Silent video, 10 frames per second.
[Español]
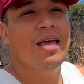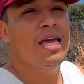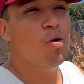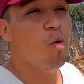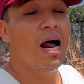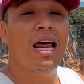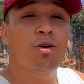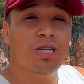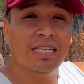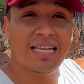igual a
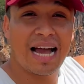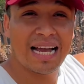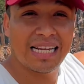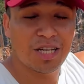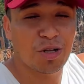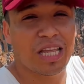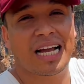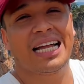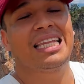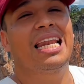los que están en el cenote
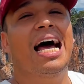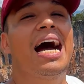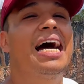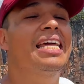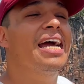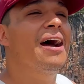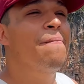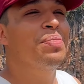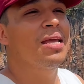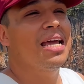Candelaria
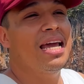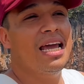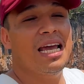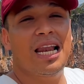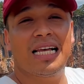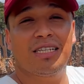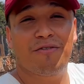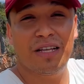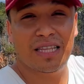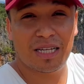eh, y las
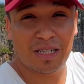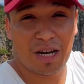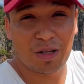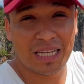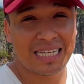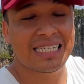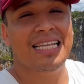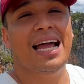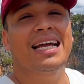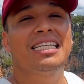distintas cenotes que están en